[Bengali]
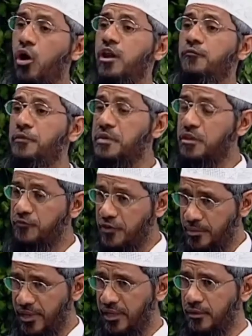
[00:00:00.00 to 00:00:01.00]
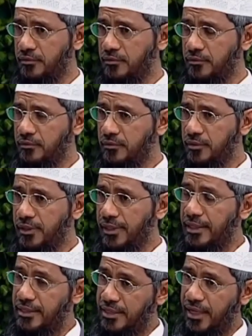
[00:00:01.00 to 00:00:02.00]
অথবা যদি মেয়ে হয়
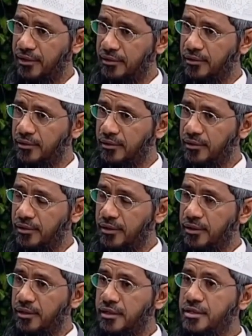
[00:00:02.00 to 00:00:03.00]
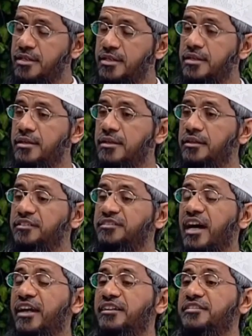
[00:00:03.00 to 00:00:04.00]
তখন যদি
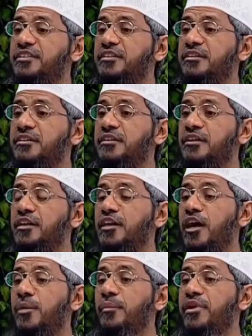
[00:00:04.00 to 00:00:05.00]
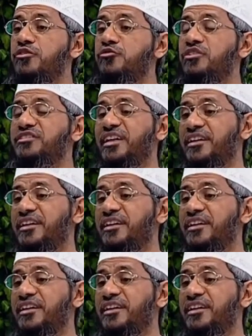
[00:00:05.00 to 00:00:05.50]
তার রজস্রাব